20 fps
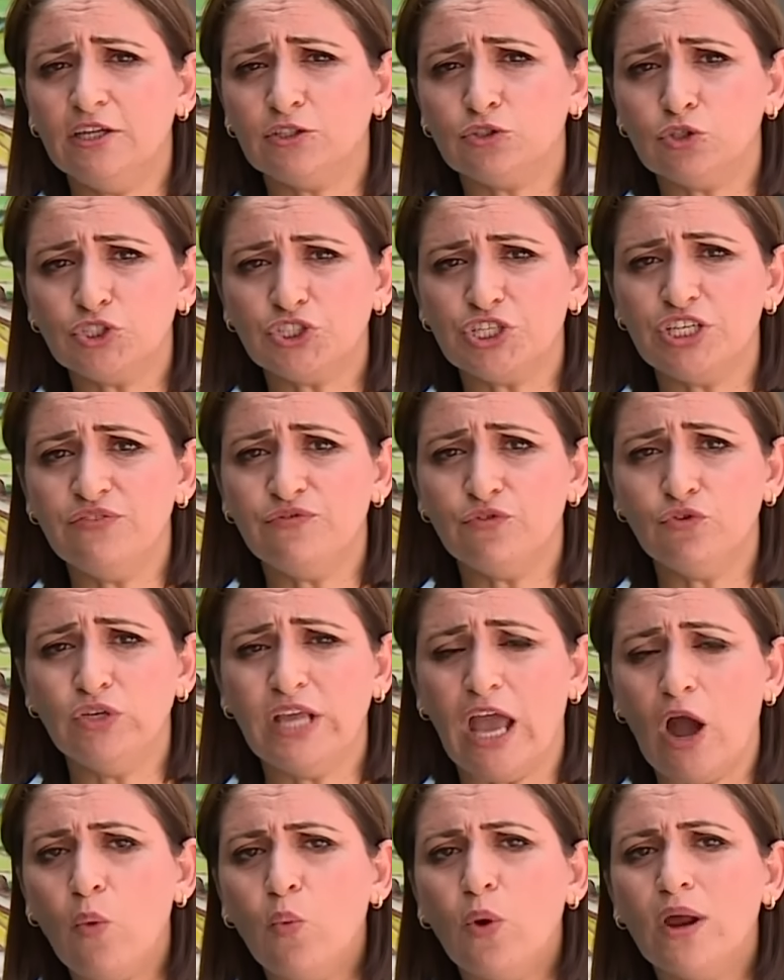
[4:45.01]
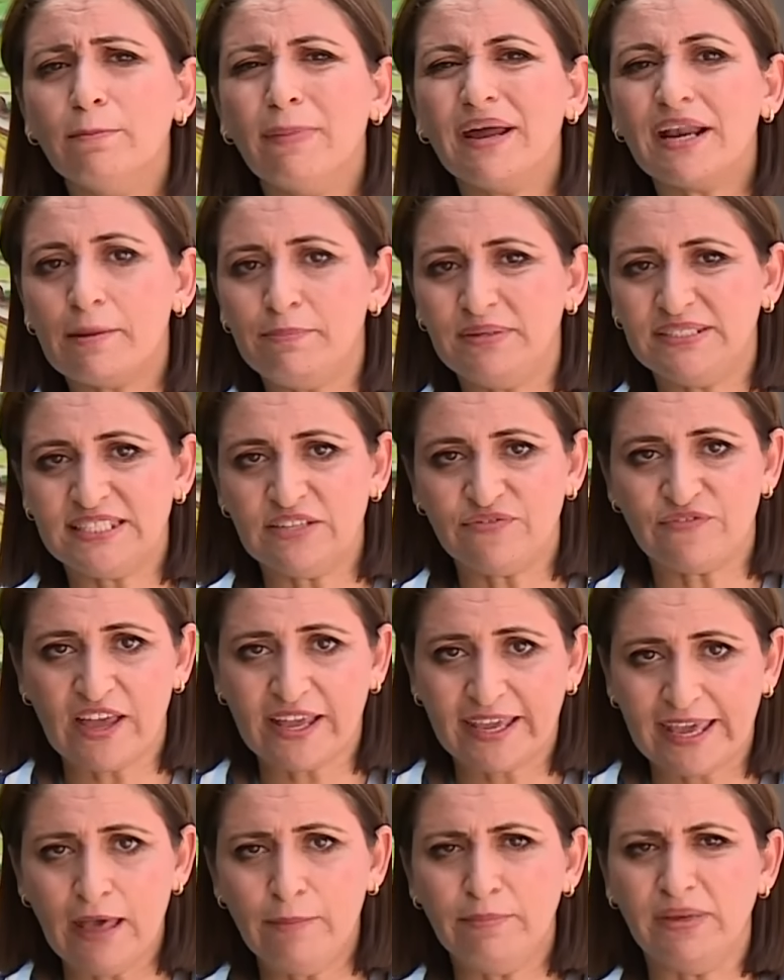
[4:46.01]
تشرف لأول مرة بصفة
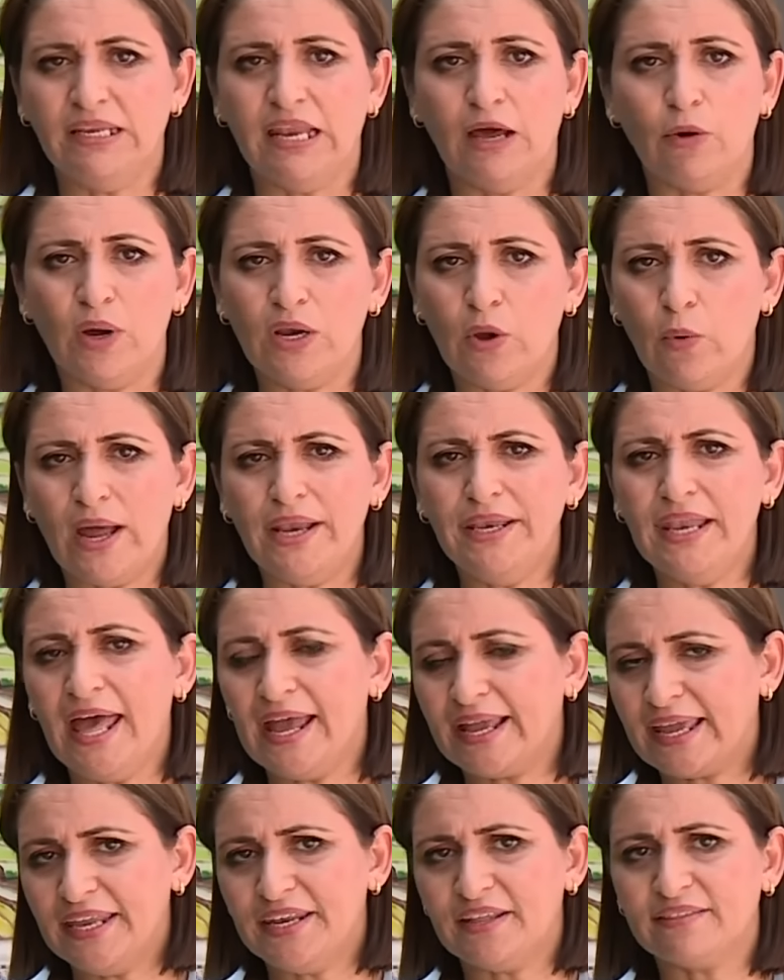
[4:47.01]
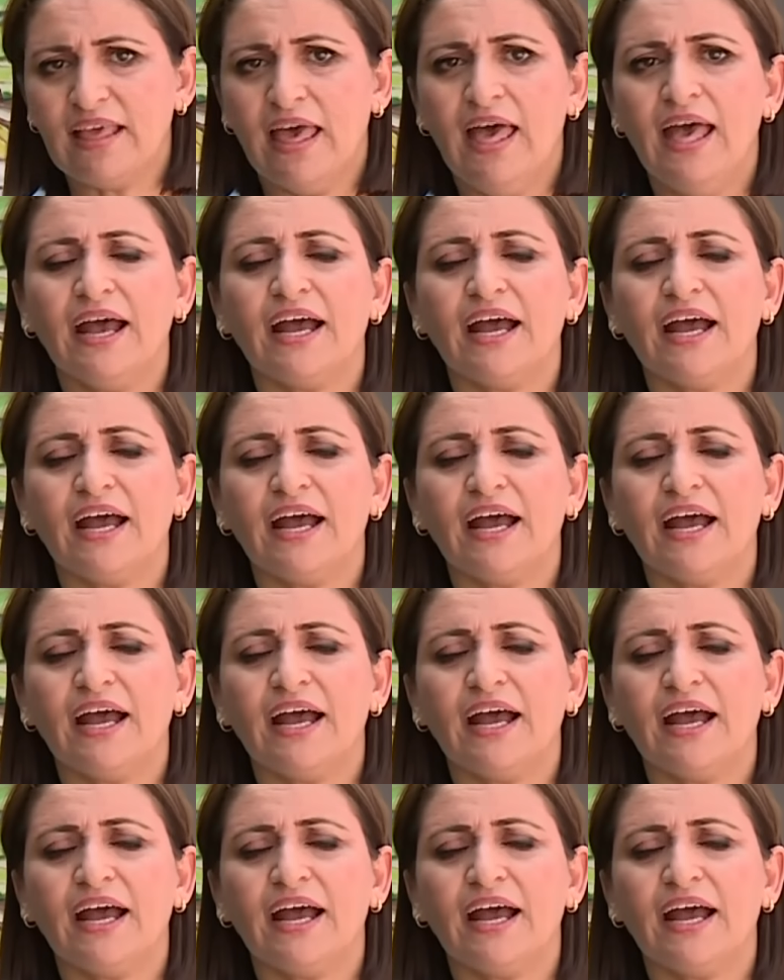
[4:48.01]
كاملة ولو أنها كانت